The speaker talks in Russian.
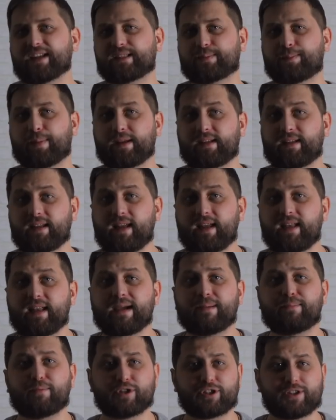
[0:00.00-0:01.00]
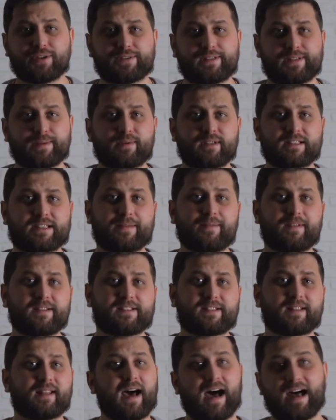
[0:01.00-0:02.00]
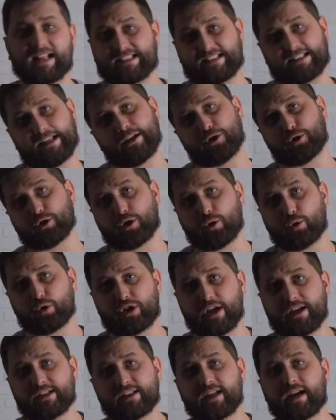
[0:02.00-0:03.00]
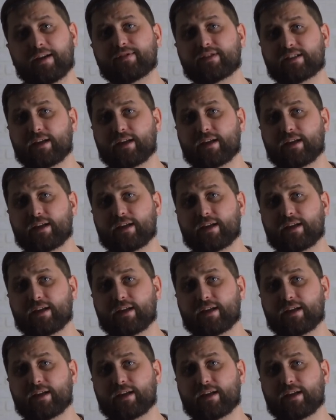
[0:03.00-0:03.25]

распределение больше всего зависело от статуса участников